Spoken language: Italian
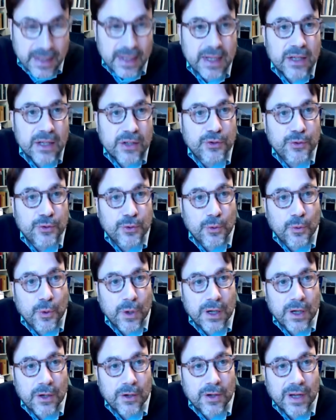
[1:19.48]
su
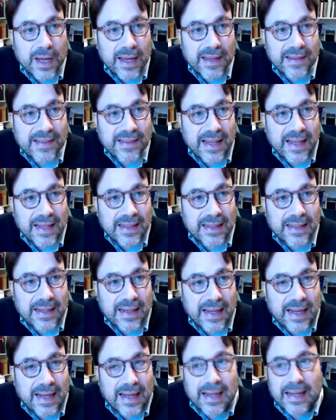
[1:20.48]
quello che è stata
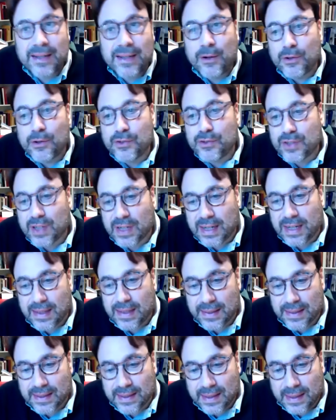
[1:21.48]
la
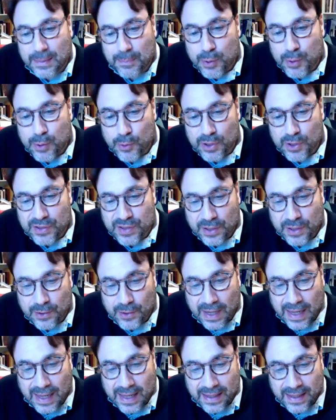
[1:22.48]
nostra
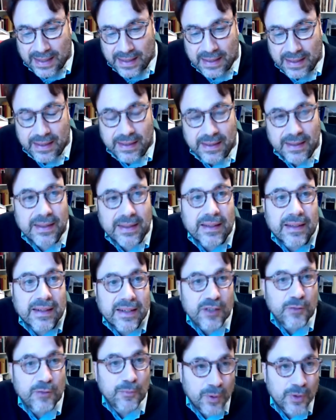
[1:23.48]
plurisecolare eh,
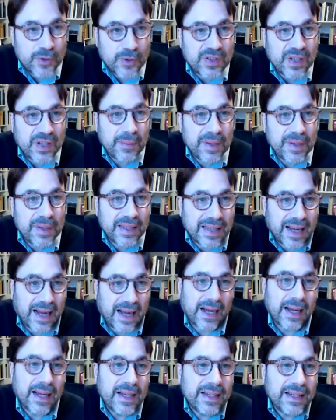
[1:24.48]

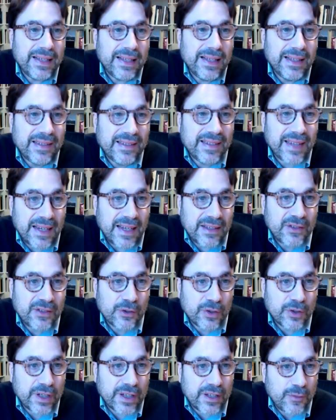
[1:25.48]
responsabilità il
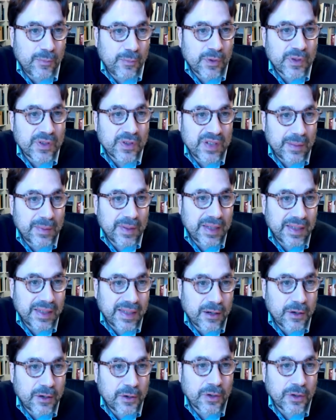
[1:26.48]
senso di
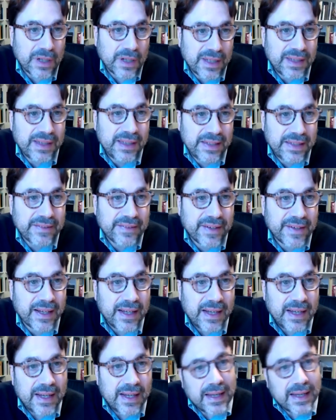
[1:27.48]
responsabilità collettiva
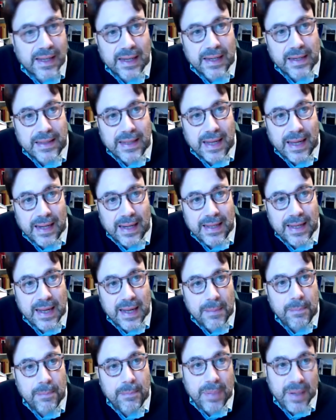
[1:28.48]
che
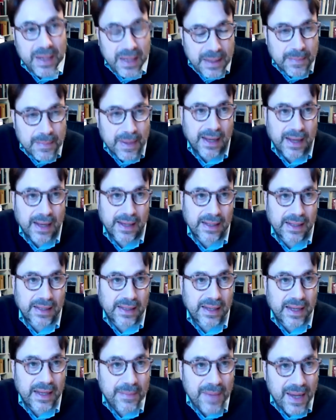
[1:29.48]
l'Italia prima e
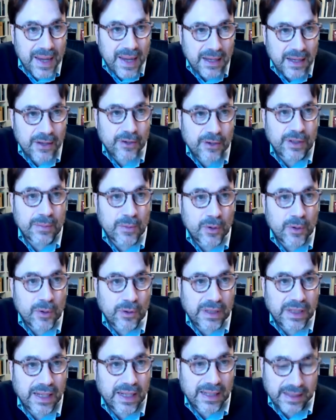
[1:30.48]
direi meglio di
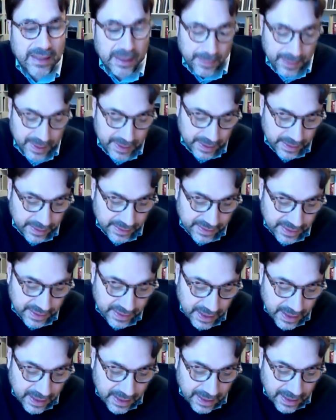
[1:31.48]
molti altri
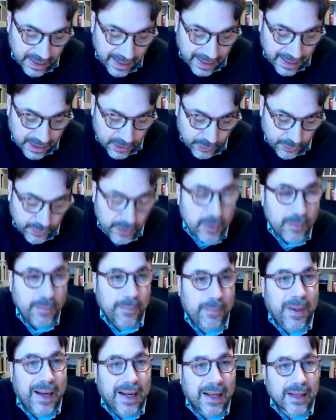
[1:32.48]
paesi ha
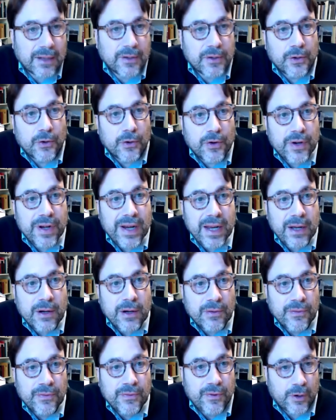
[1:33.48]
sviluppato nei
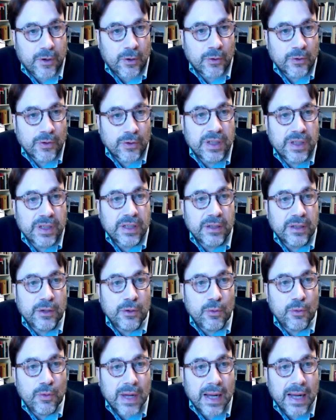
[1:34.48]
confronti di
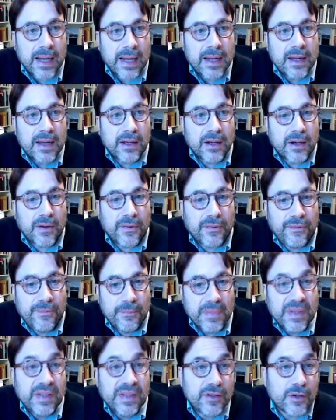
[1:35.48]
una
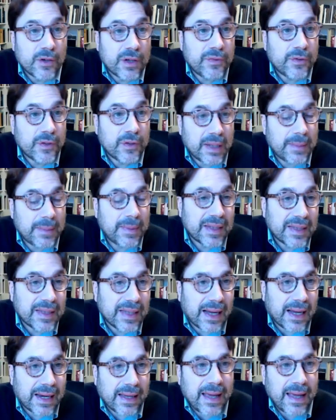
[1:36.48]
missione
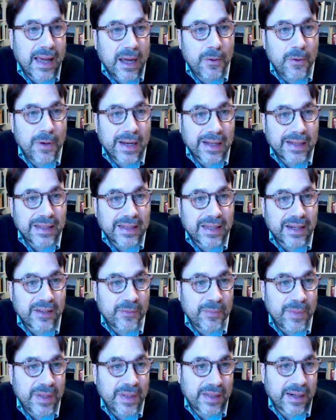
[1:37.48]
fondamentale, che è quella di
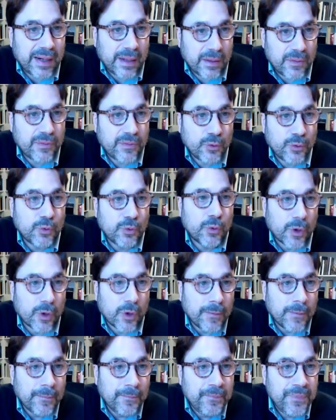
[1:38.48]
trasmettere al
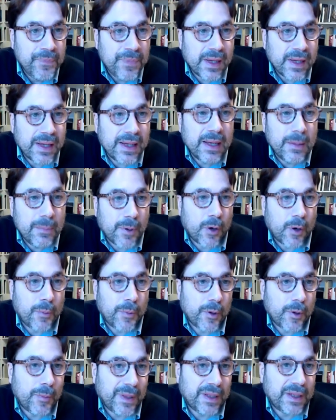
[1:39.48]
futuro il
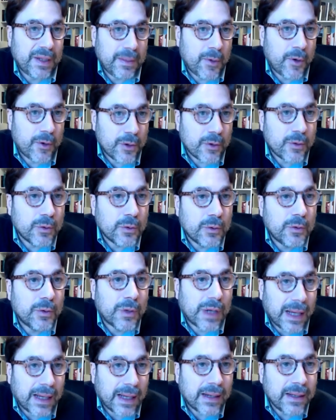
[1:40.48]
proprio patrimonio
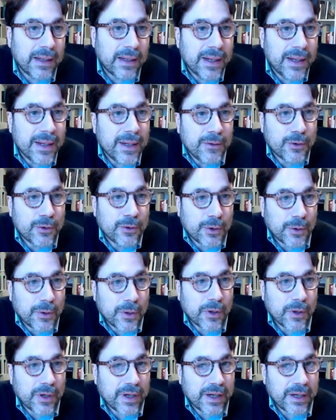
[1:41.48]
culturale. Tutto
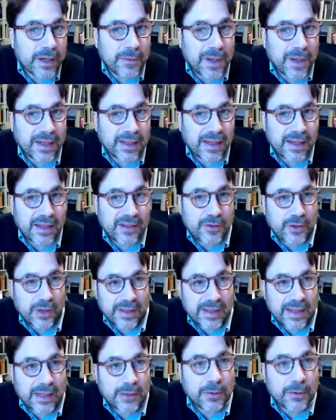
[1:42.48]
quello che riguarda la storia
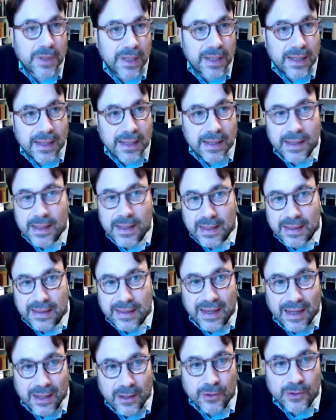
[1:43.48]
della tutela,
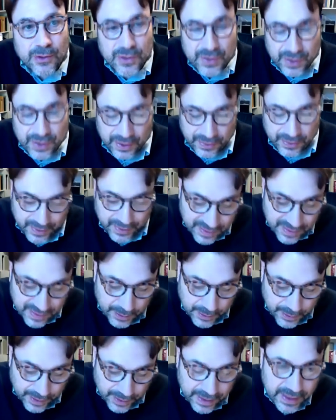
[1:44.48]
della
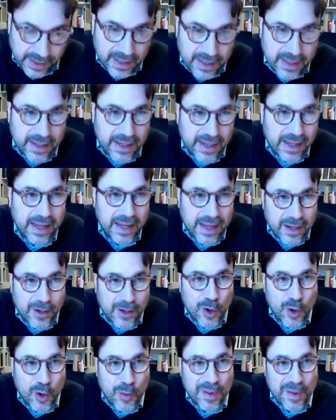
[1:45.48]
conservazione e,
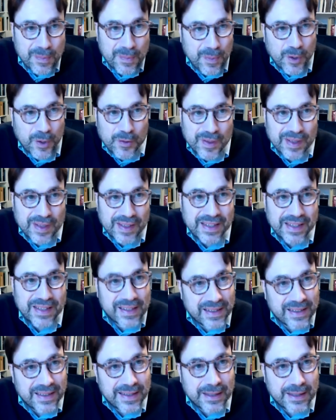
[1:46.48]
come prova a dire
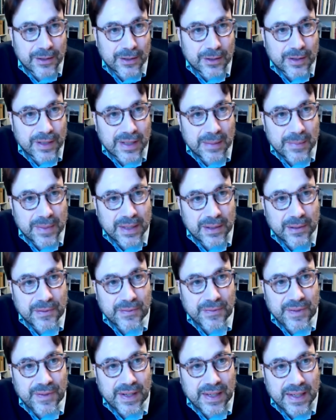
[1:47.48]
il titolo della mia
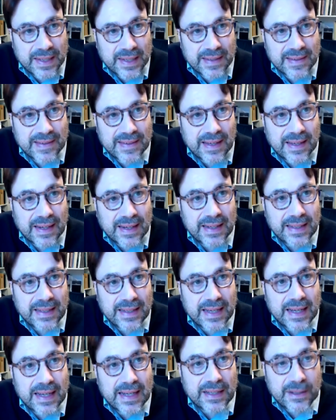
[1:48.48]
conferenza,
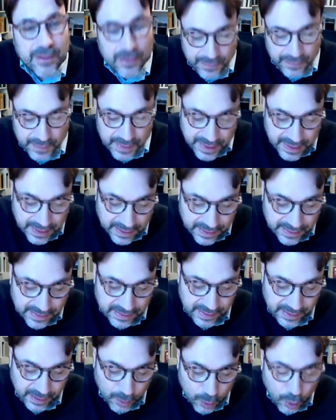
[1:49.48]
l'idea di non
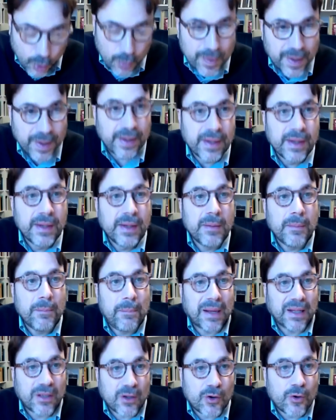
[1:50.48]
vedersi come
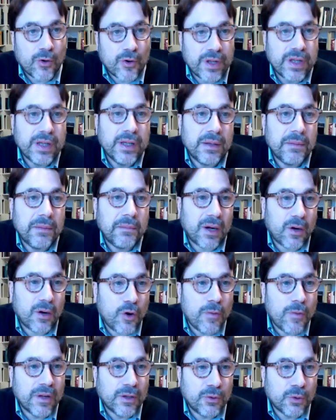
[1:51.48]
padroni, ma
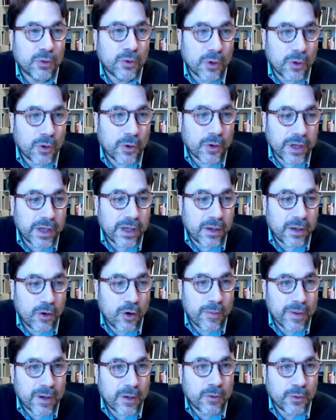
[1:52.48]
come tutori,
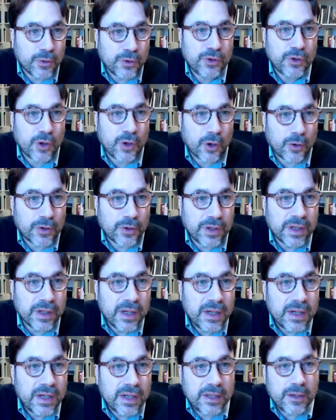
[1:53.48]
come custodi
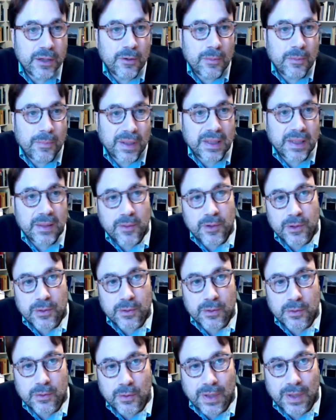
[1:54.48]
di un patrimonio
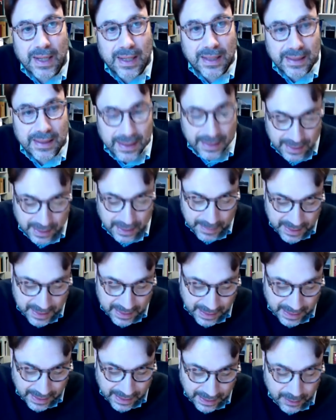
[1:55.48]
culturale da
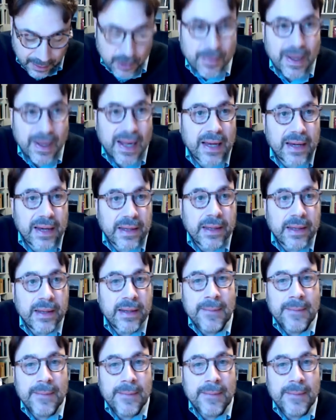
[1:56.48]
tramandare al domani.